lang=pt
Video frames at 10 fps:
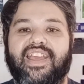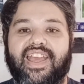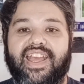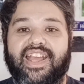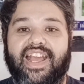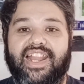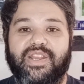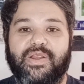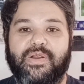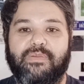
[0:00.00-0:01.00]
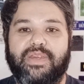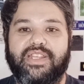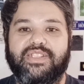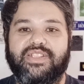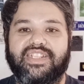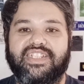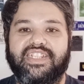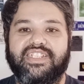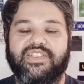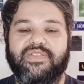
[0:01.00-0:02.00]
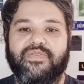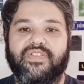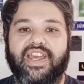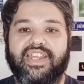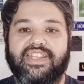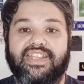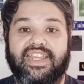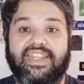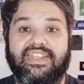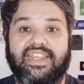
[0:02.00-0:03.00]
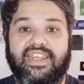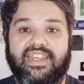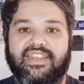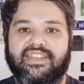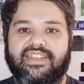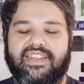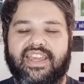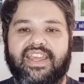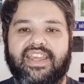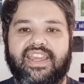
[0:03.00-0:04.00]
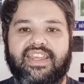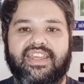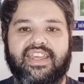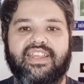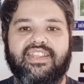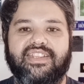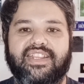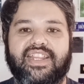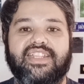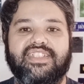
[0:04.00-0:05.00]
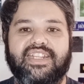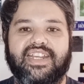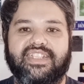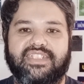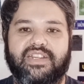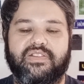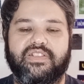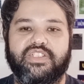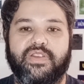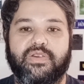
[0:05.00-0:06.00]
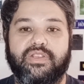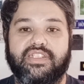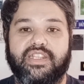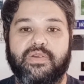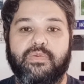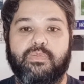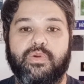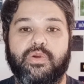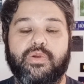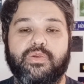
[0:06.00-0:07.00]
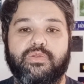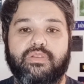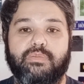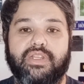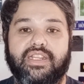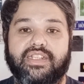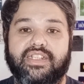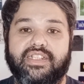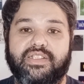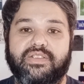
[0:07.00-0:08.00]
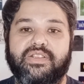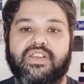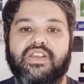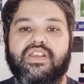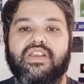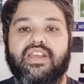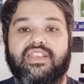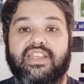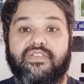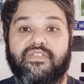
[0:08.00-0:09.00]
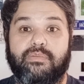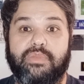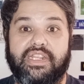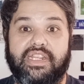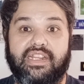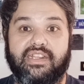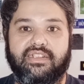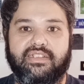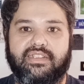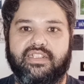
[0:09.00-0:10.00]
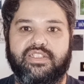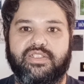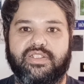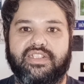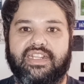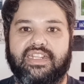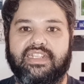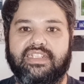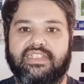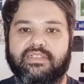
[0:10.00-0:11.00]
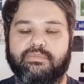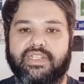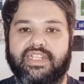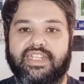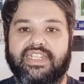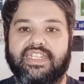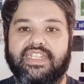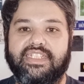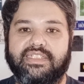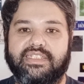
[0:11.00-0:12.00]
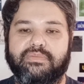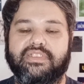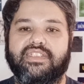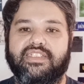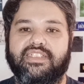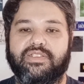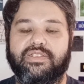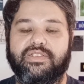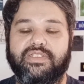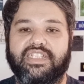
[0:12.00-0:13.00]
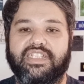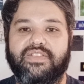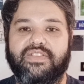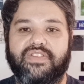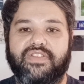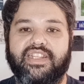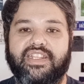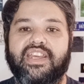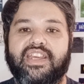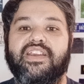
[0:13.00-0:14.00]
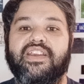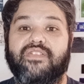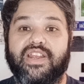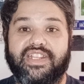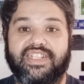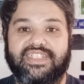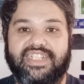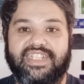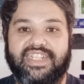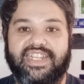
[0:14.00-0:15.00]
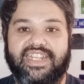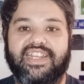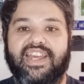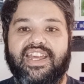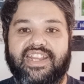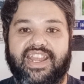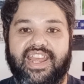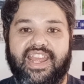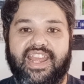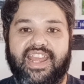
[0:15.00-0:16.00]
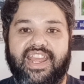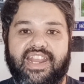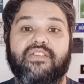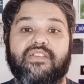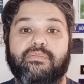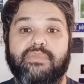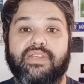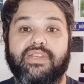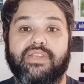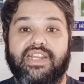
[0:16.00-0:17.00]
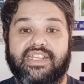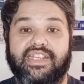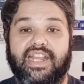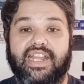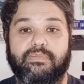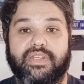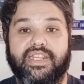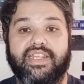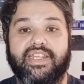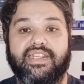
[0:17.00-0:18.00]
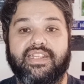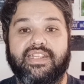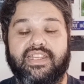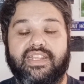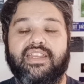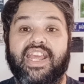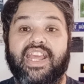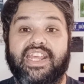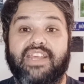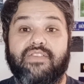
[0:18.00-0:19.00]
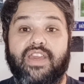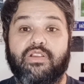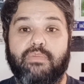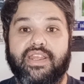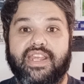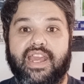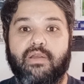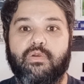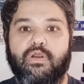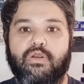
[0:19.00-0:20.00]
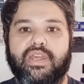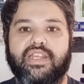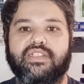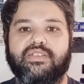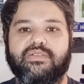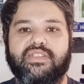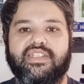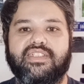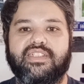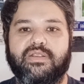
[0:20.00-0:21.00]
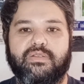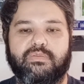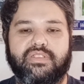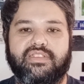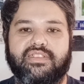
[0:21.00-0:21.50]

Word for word: Ali no começo a gente vai entender quem é quem nesse casal. A gente vai conhecer um pouco do Emiliano, da família tradicionalíssima, riquíssima de onde ele vem. Vai conhecer a Irélia, a família dela também, né? e vai acompanhar o começo desse romance.